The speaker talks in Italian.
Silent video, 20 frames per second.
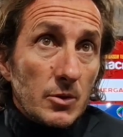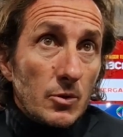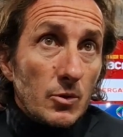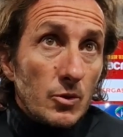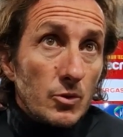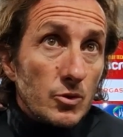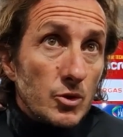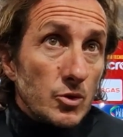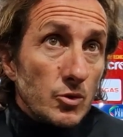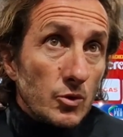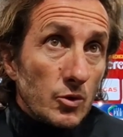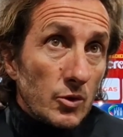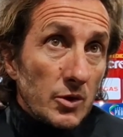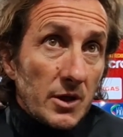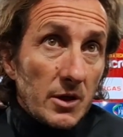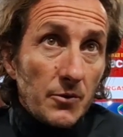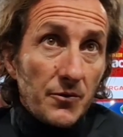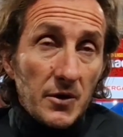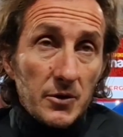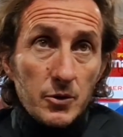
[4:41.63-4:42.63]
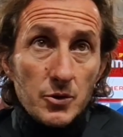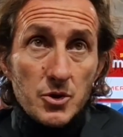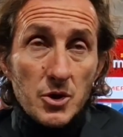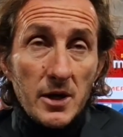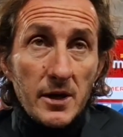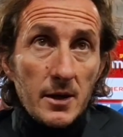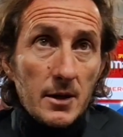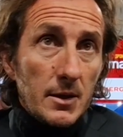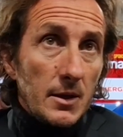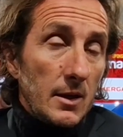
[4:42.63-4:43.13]
io l'ho conosciuto lì, l'ho fatto
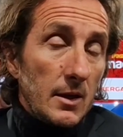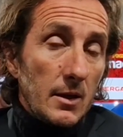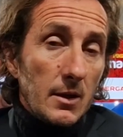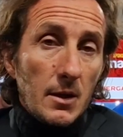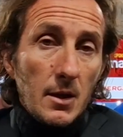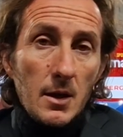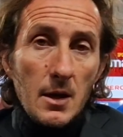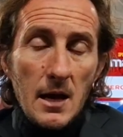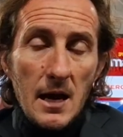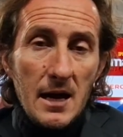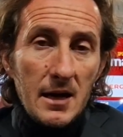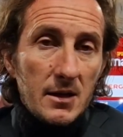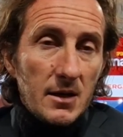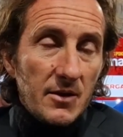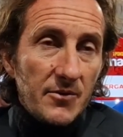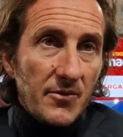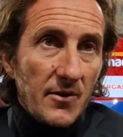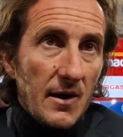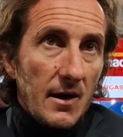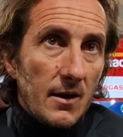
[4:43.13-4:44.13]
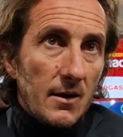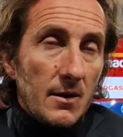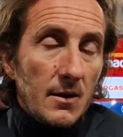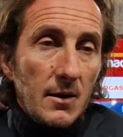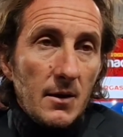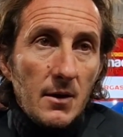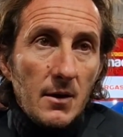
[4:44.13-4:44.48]
giocare lì anni fa,